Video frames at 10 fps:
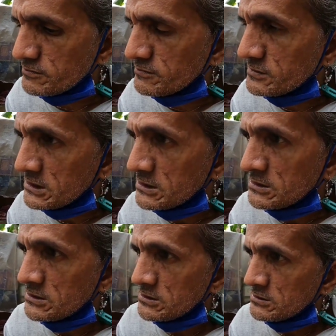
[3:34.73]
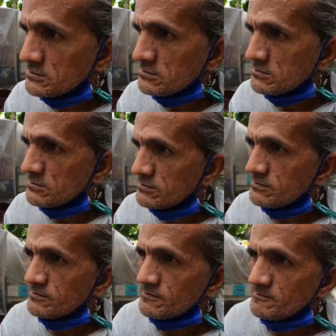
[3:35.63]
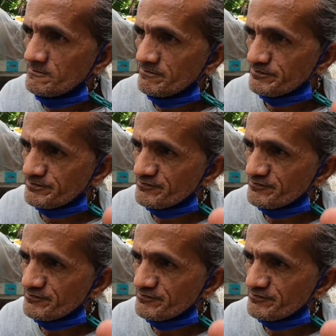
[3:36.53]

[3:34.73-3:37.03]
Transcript: Ah, so nung